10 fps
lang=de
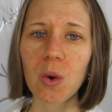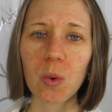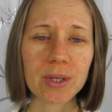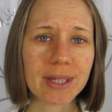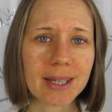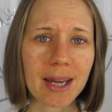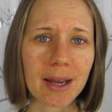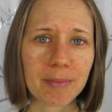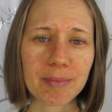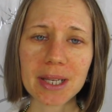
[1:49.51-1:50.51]
und je
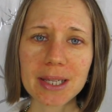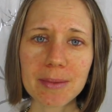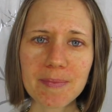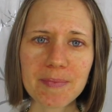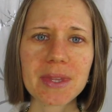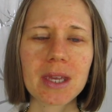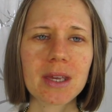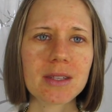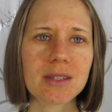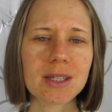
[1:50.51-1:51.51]
nach Belieben
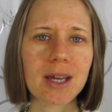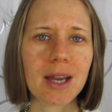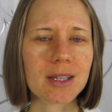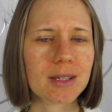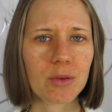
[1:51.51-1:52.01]
sie nach